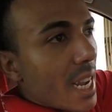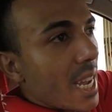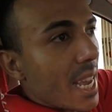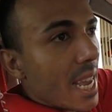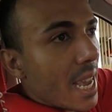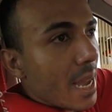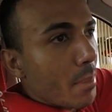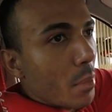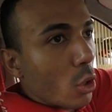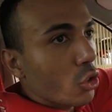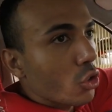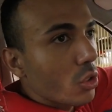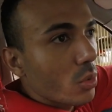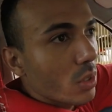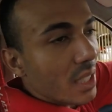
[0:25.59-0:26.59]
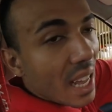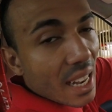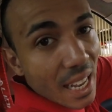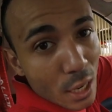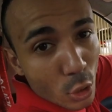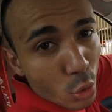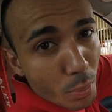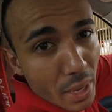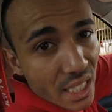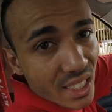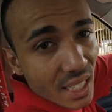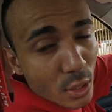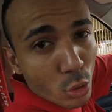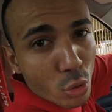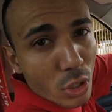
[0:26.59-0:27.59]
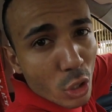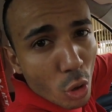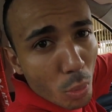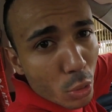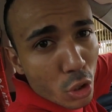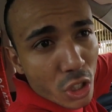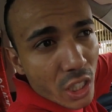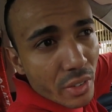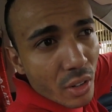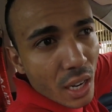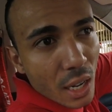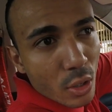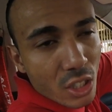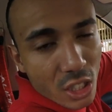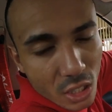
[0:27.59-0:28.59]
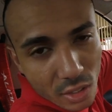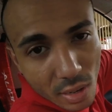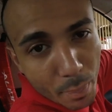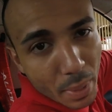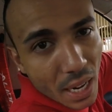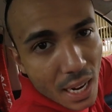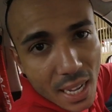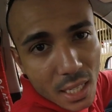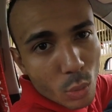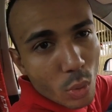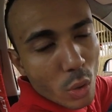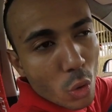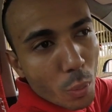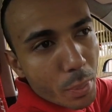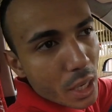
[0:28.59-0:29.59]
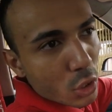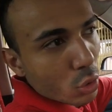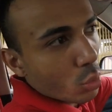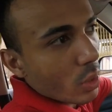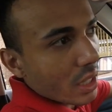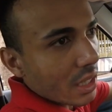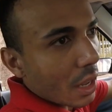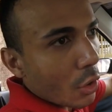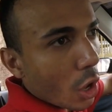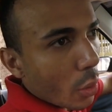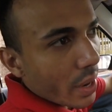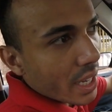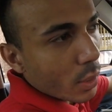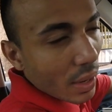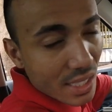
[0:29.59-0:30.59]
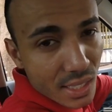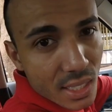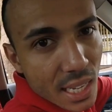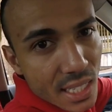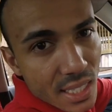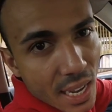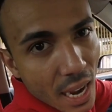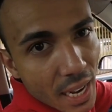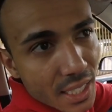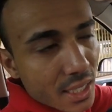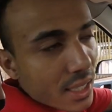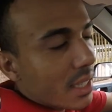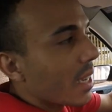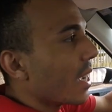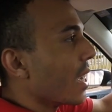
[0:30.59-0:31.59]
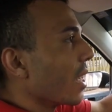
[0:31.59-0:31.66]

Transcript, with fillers: é, Meu salário do mês tá indo tudo em combustível, cara Onde a gente vai parar aí com o preço do etanol aí, quase 6 reais